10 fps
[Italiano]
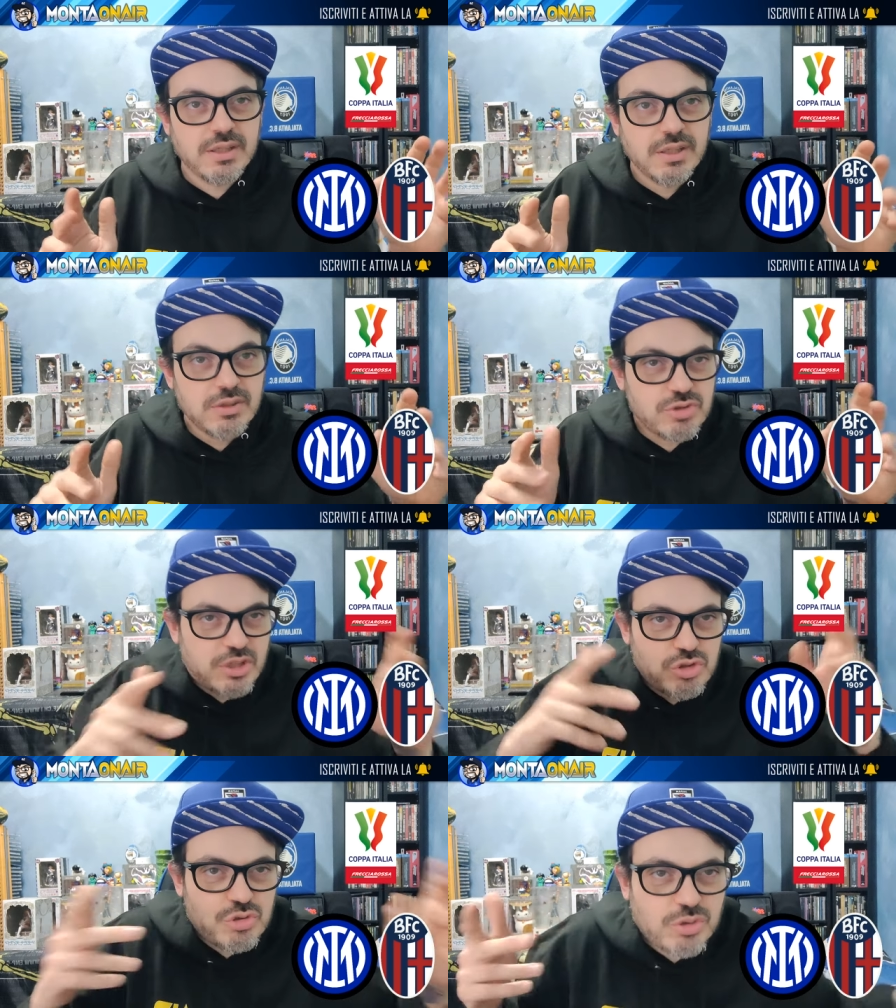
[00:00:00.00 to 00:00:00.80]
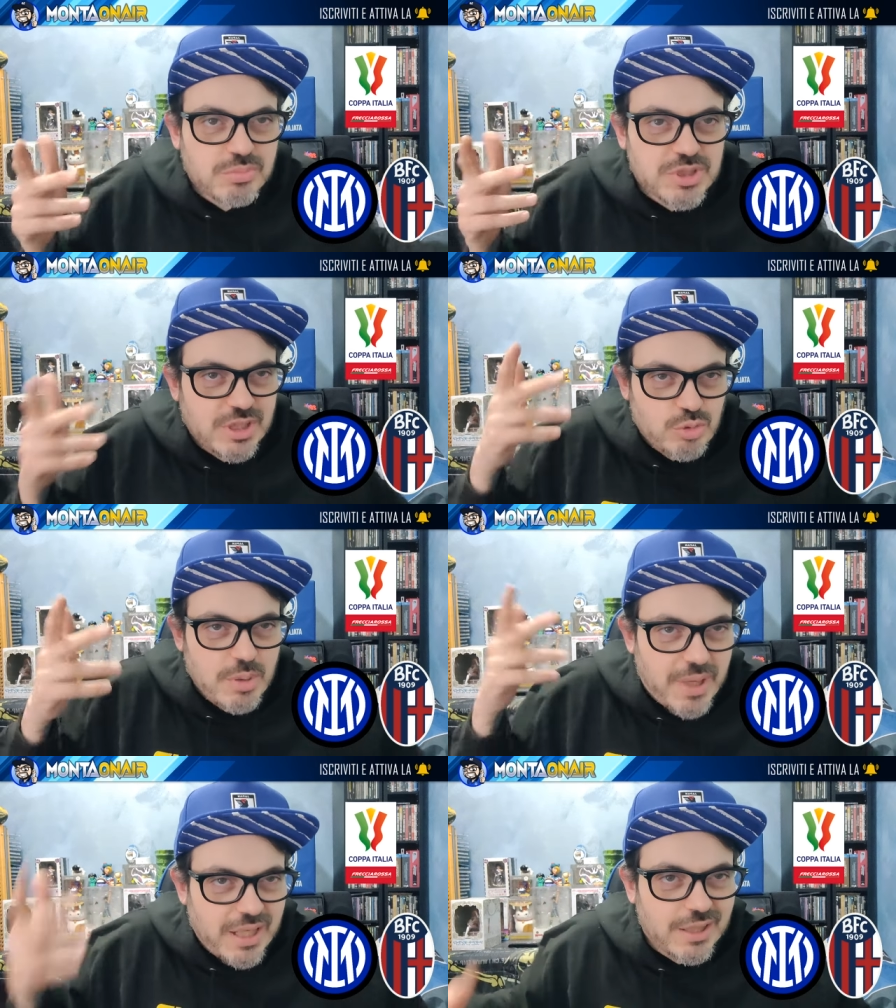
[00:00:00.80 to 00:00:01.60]
cioè nel senso mi sta sulle
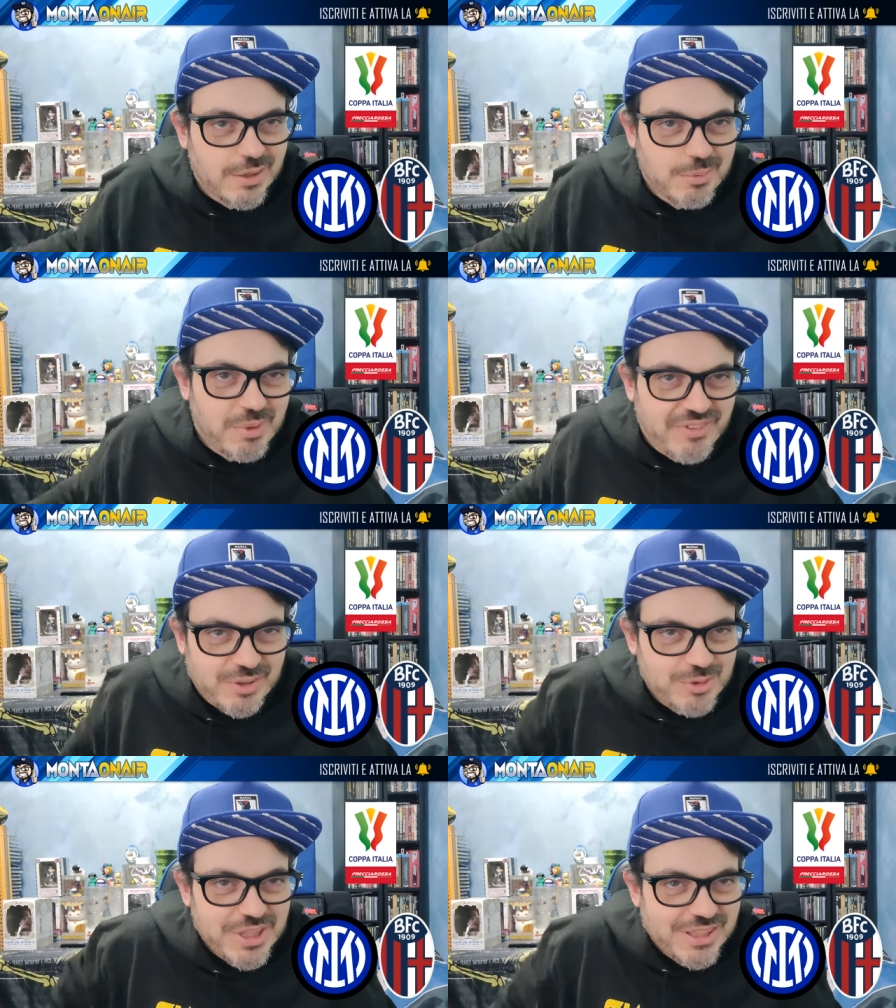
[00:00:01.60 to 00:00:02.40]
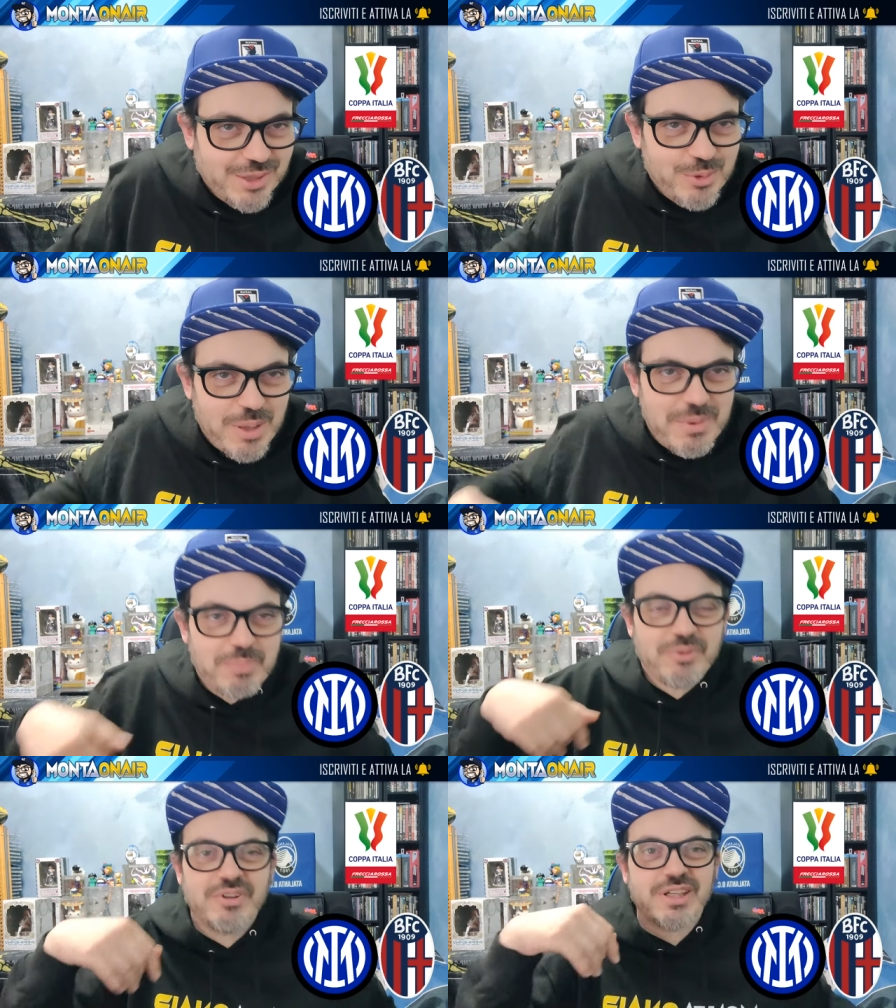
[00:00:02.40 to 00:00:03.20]
balle, non mi ha fatto niente lui a me,
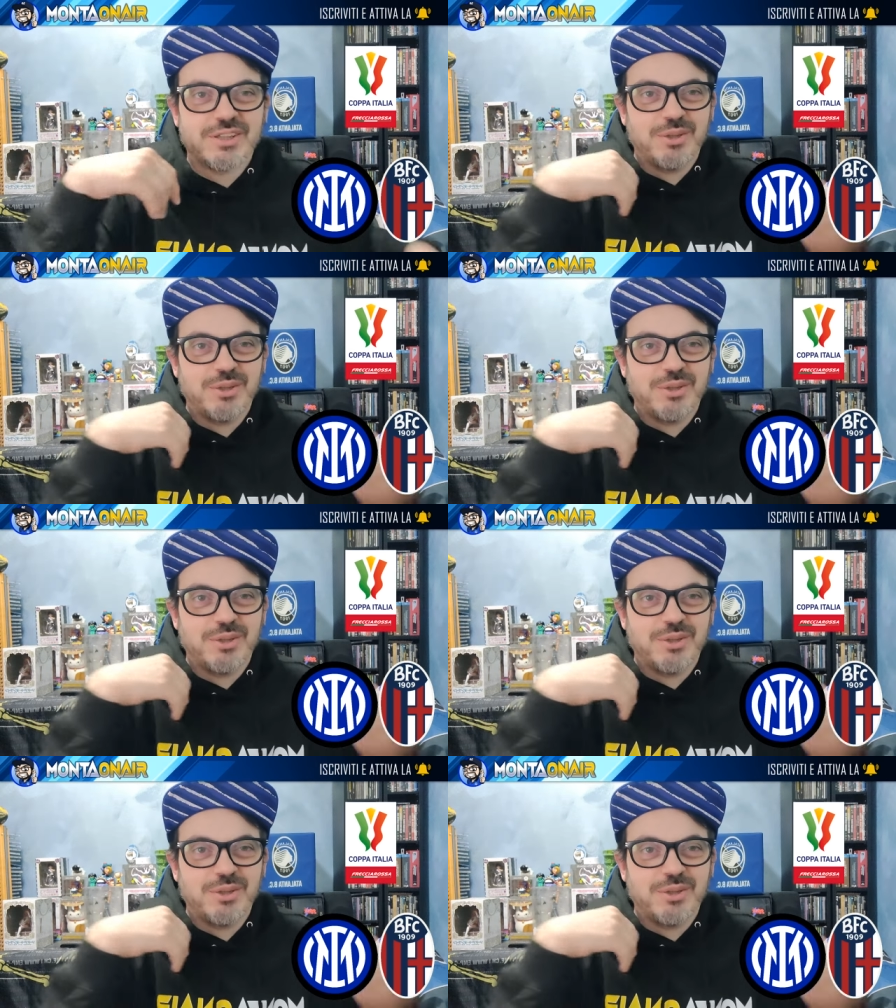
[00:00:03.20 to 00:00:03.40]
poveretto,